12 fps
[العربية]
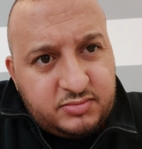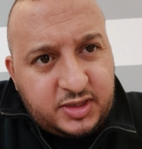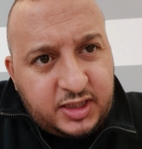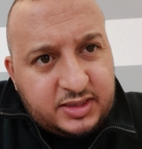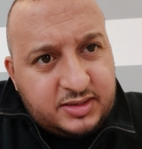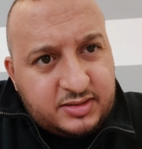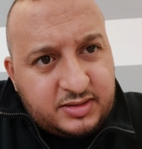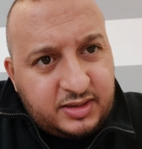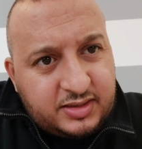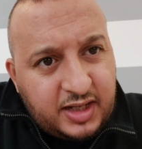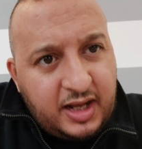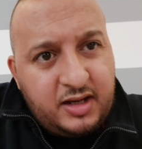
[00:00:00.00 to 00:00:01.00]
كت
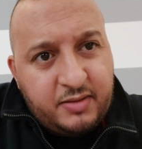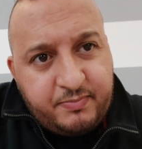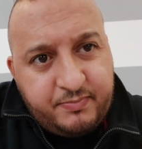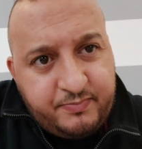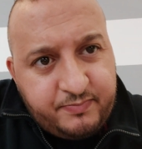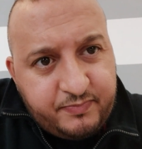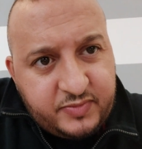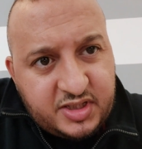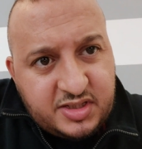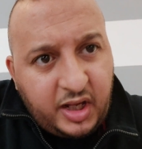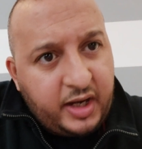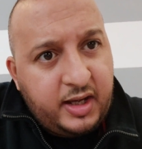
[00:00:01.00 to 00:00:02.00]
كتالم
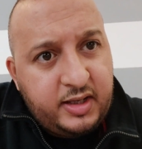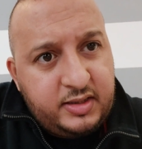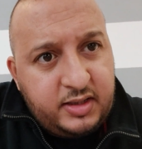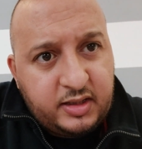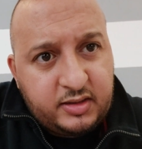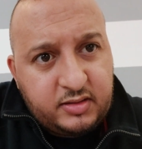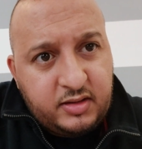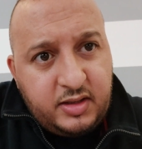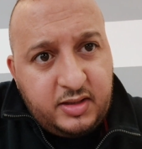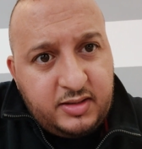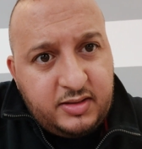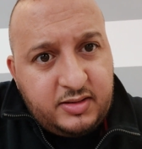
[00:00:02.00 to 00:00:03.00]
صراحه هي هادي
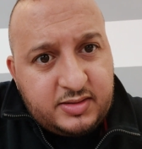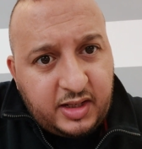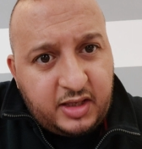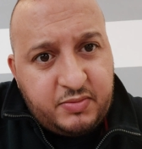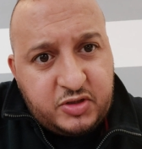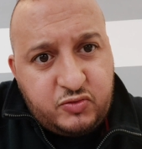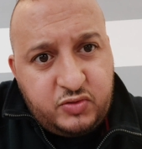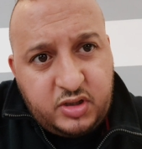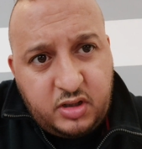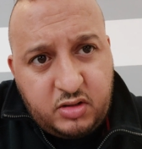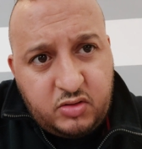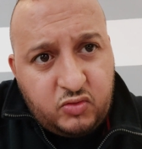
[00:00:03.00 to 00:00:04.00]
صعيبه
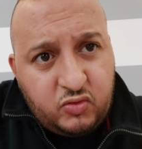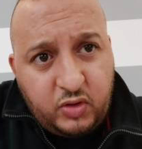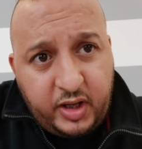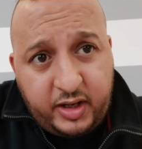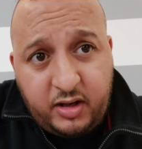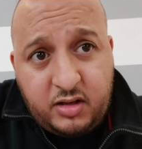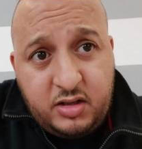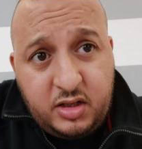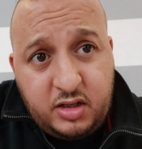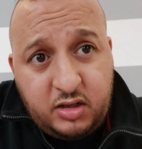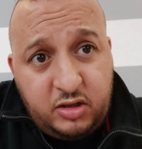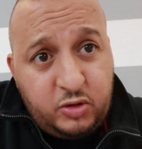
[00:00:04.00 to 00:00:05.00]
شويه وواعره
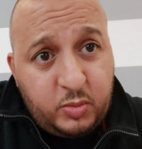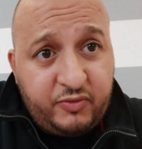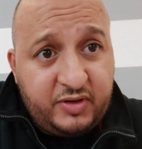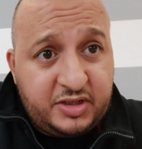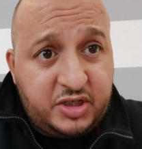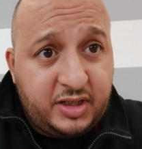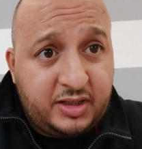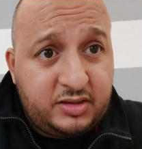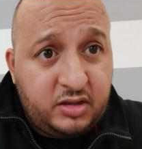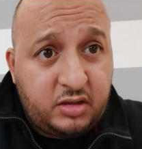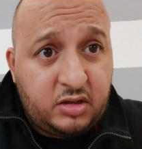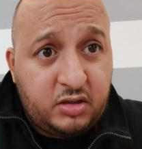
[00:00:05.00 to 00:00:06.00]
اليوم في العشيه غادي
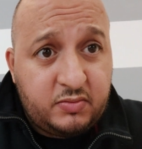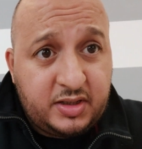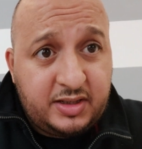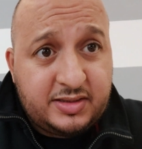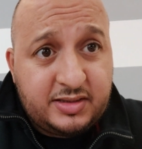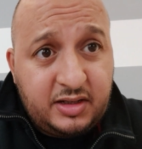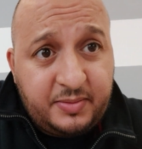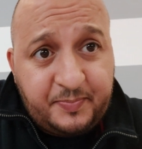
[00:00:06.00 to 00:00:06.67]
نحط لكم القصه